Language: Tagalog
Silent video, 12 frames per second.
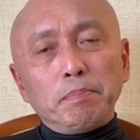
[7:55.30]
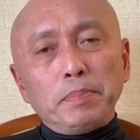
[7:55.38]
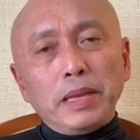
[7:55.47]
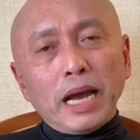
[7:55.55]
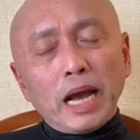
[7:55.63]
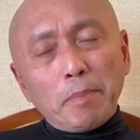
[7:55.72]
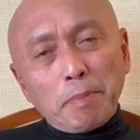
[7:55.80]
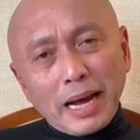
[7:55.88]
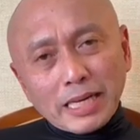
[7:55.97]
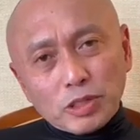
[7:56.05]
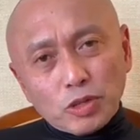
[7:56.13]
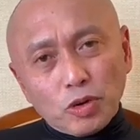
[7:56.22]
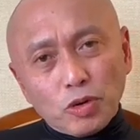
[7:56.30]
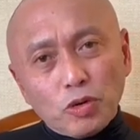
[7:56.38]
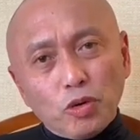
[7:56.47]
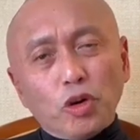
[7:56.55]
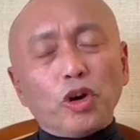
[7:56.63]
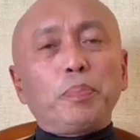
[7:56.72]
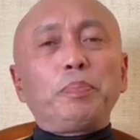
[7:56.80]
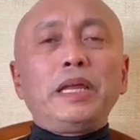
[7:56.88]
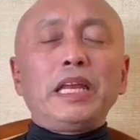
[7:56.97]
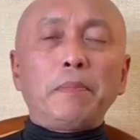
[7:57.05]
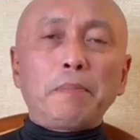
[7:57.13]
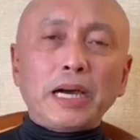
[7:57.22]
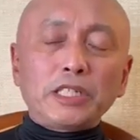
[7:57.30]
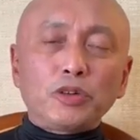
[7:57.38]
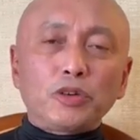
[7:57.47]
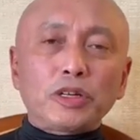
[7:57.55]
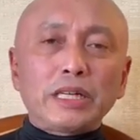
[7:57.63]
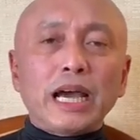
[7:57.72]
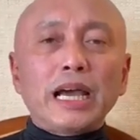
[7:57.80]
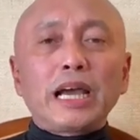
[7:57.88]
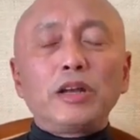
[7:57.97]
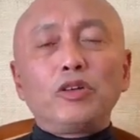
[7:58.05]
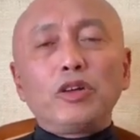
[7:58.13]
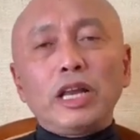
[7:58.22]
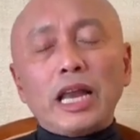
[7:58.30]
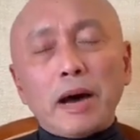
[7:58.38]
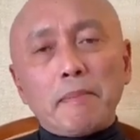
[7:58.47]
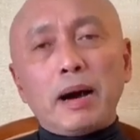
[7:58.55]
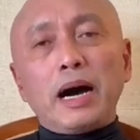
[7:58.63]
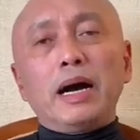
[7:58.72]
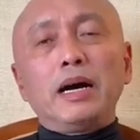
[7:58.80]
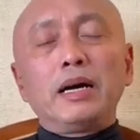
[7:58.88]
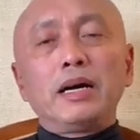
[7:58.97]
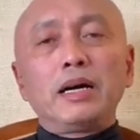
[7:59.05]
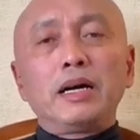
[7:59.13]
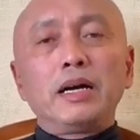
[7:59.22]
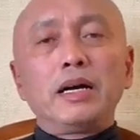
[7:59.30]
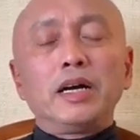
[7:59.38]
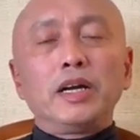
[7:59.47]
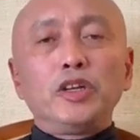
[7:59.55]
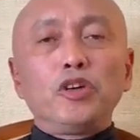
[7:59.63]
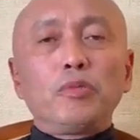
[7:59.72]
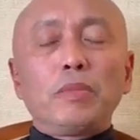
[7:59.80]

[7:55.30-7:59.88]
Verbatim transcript: nakapasok or pinapasok ng ganun lamang yung